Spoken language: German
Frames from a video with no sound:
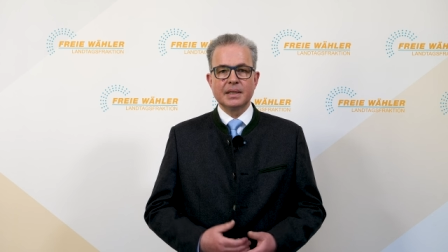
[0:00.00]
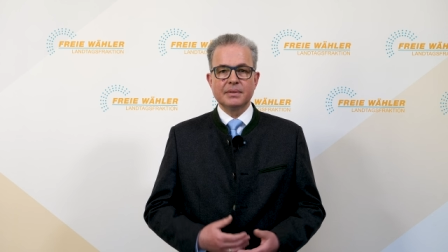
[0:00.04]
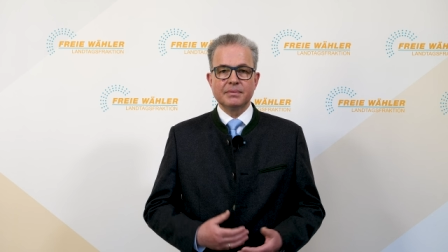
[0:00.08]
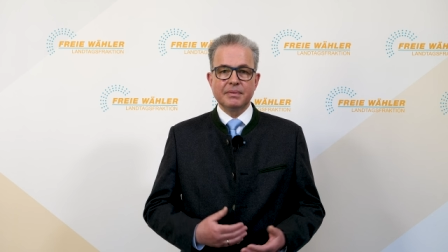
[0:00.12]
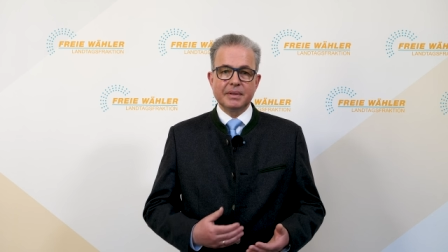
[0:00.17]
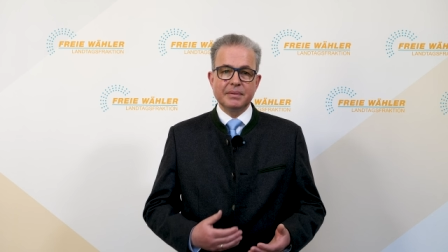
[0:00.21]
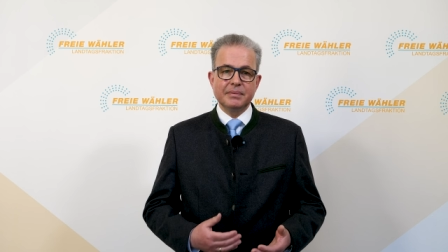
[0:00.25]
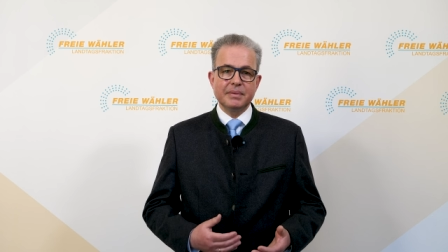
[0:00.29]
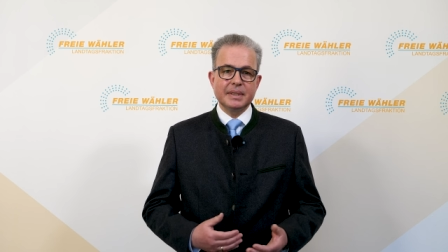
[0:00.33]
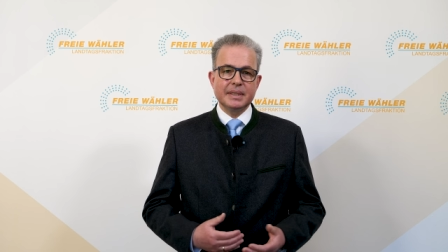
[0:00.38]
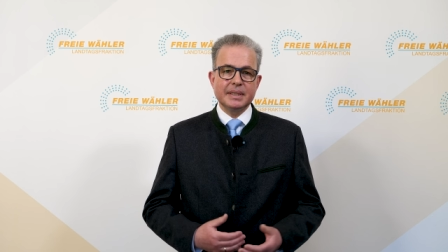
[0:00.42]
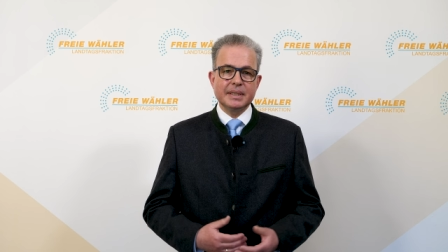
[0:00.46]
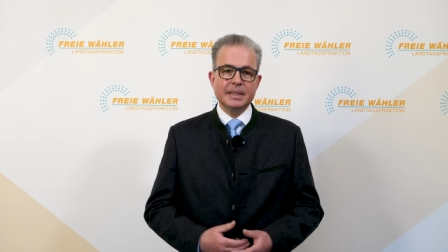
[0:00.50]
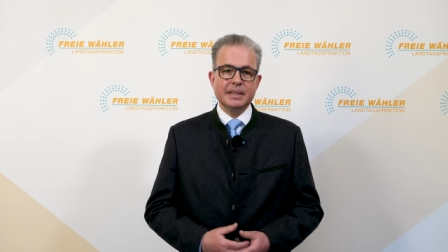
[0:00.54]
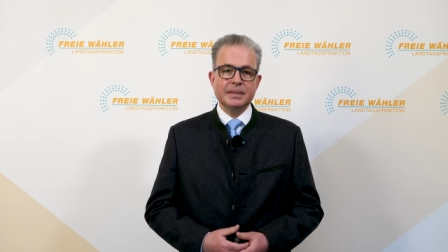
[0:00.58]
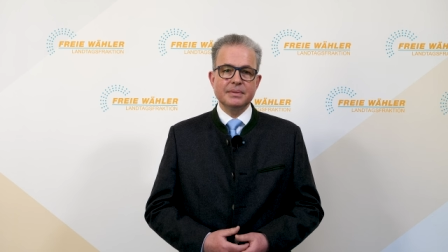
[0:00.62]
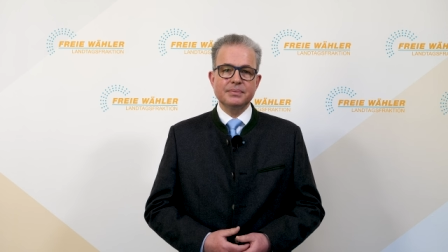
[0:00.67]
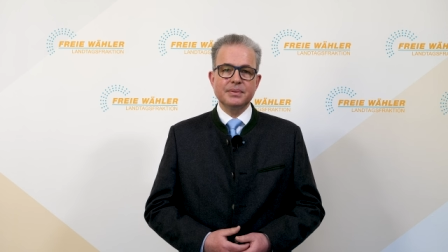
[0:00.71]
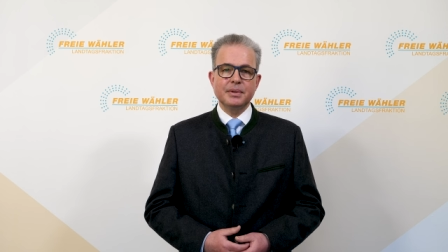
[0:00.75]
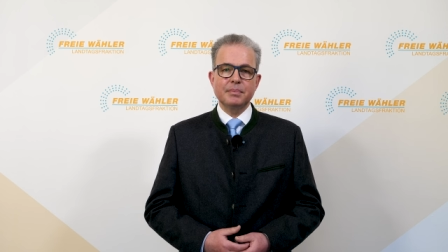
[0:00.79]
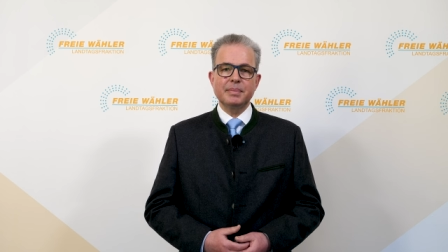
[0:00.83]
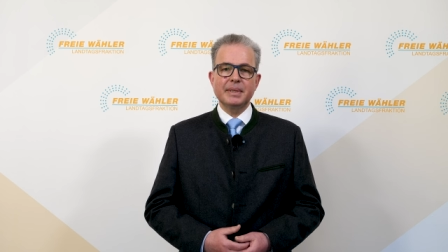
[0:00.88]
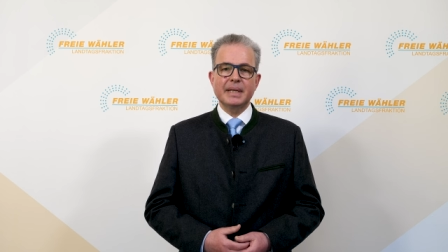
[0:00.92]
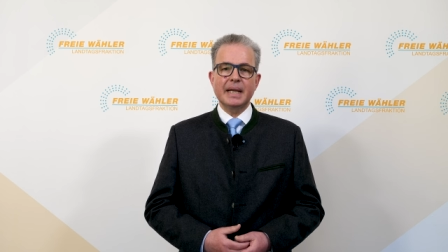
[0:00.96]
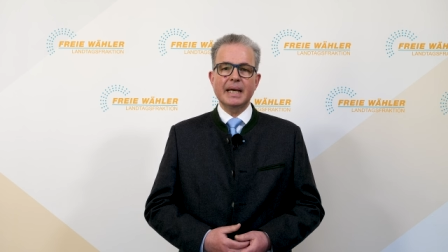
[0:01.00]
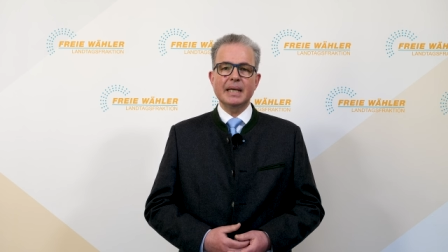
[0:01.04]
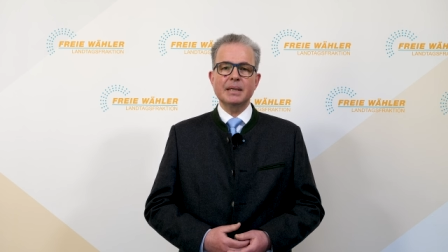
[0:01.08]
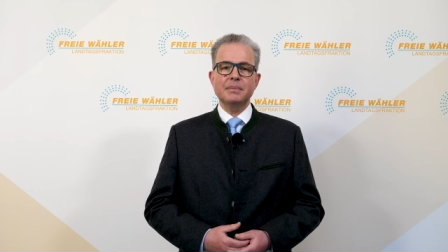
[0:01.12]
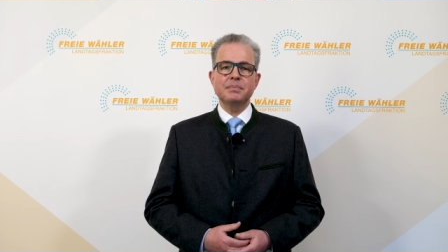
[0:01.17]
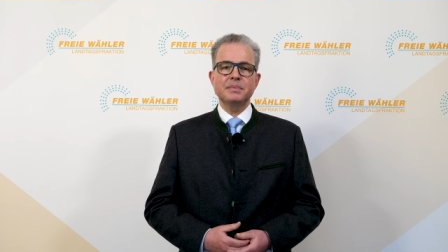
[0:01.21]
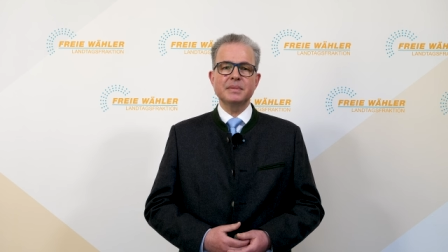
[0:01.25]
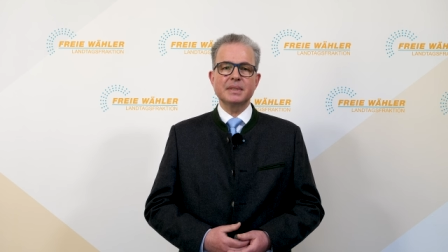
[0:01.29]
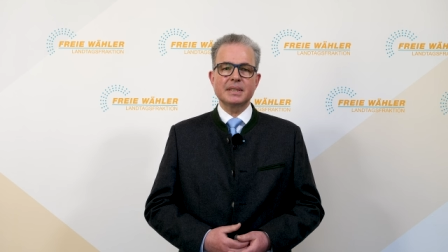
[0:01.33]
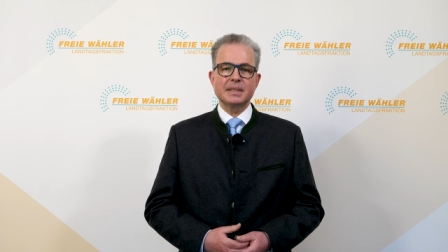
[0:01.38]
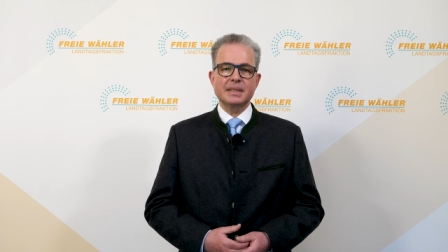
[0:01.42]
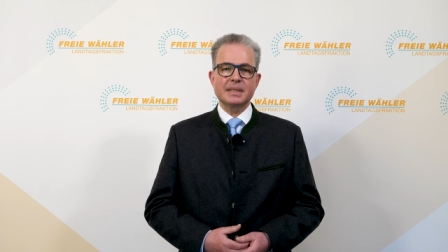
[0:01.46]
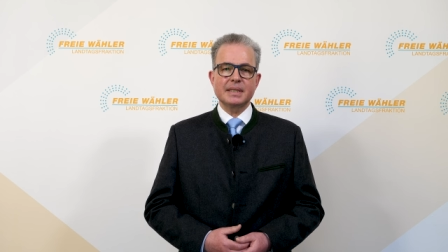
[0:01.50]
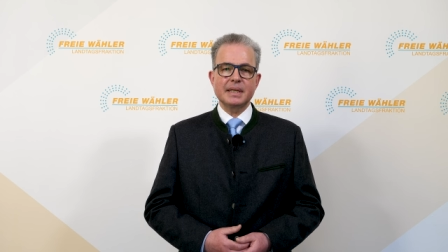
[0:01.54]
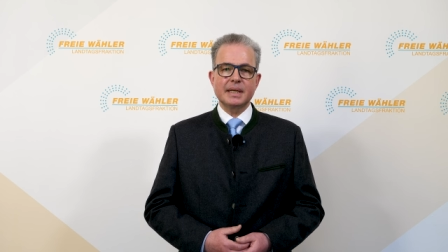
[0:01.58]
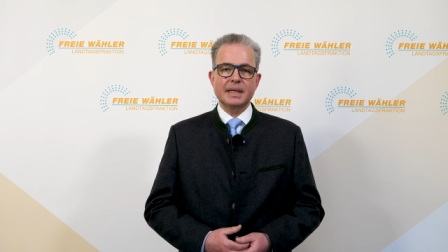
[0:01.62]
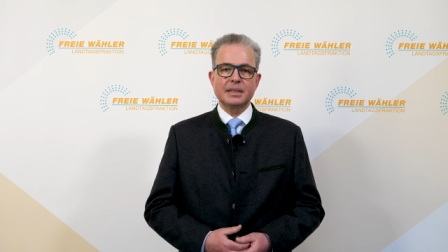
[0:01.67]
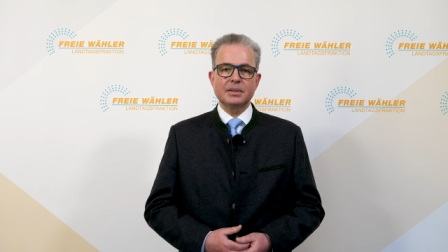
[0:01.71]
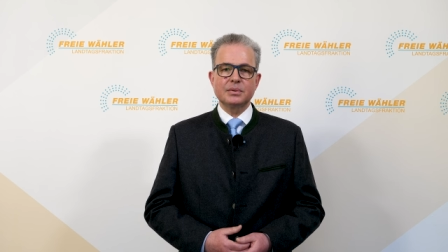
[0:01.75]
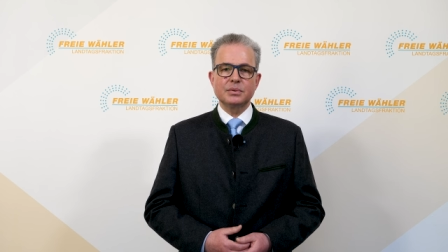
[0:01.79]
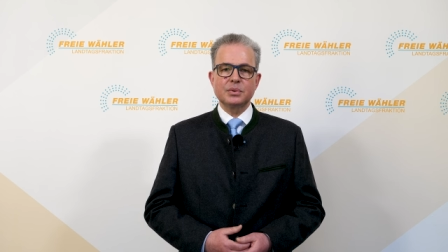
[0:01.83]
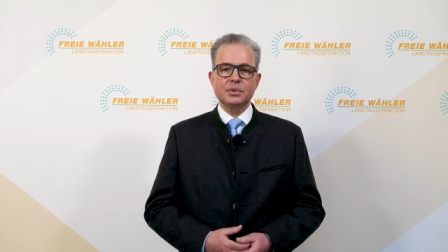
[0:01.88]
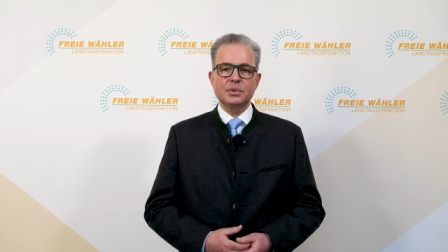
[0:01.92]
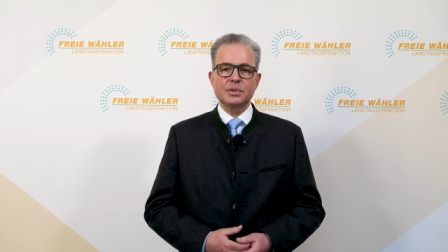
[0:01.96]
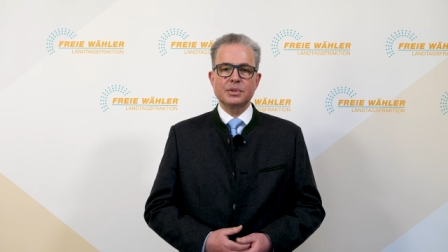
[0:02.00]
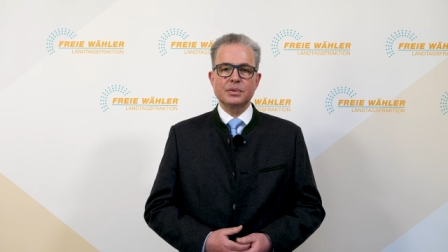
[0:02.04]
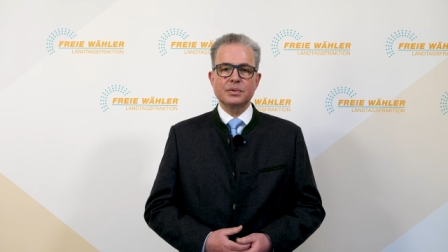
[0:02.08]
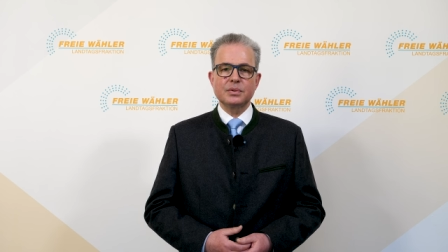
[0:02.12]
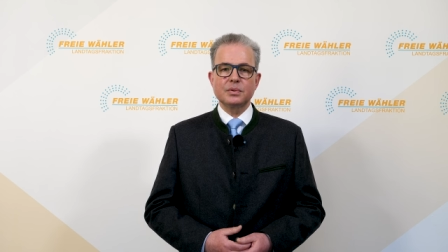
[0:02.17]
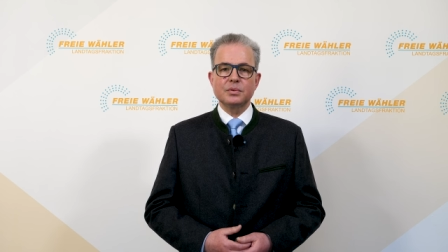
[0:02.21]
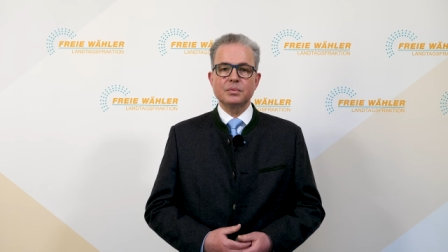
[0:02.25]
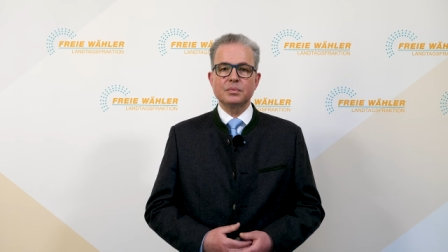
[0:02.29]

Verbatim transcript: wenn wir die verbleibende Zeit nutzen,